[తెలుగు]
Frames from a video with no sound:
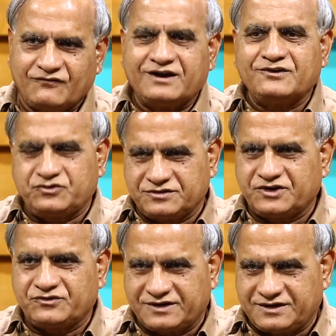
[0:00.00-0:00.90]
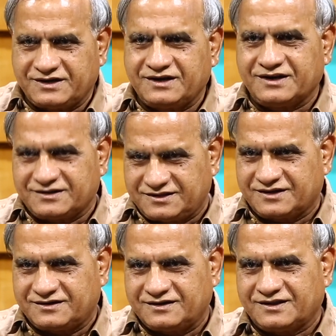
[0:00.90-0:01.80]
వాళ్ళు వచ్చినటువంటి
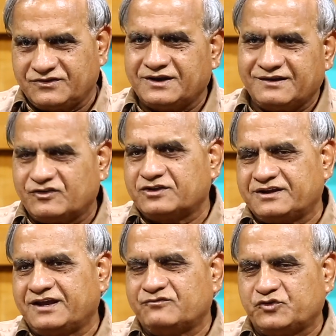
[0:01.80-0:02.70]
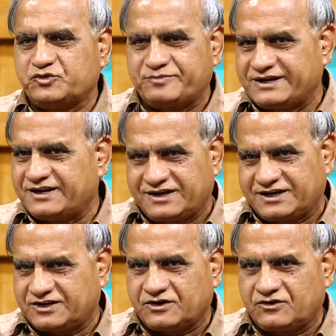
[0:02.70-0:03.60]
నిర్ధారణ అందుకనే మొదట ఎన్ఫోర్స్మెంట్
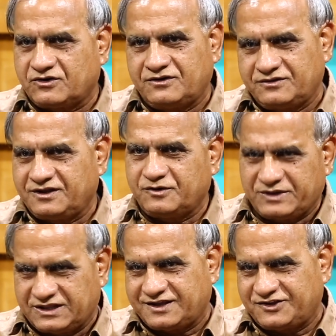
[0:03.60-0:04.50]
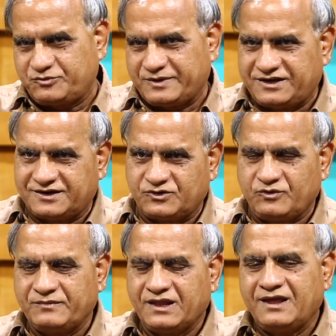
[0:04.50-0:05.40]
డైరెక్టరేట్ వాళ్ళు ఈయన మీద కేసు పెట్టారు
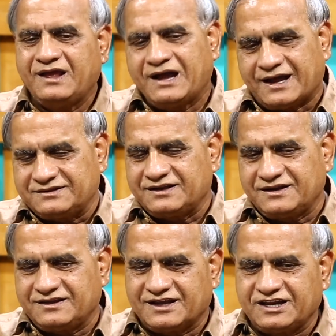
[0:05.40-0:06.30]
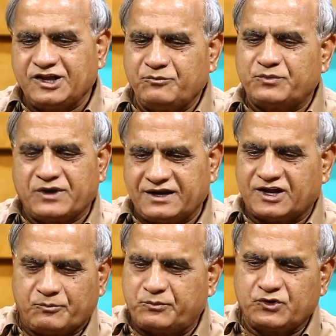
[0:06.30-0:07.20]
అది నిజానికి ఇప్పుడు
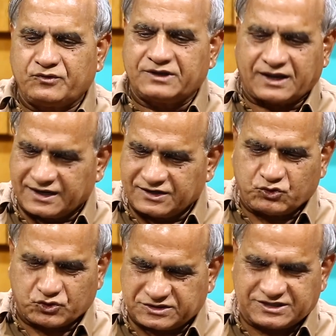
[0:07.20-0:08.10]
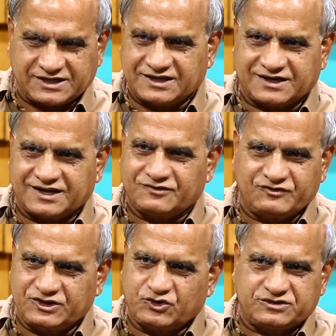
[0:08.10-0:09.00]
ఆయన అప్రూవ్ ఆయన కొత్తగా రంగం
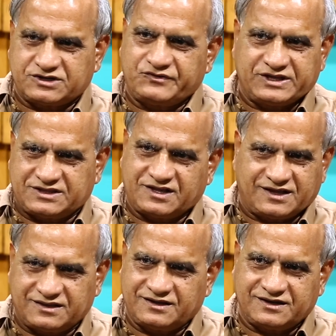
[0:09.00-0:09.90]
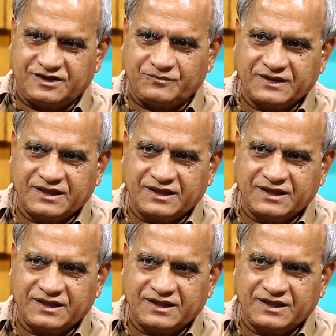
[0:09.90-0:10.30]
మీదకి వచ్చిన వ్యక్తి కాదు కానీ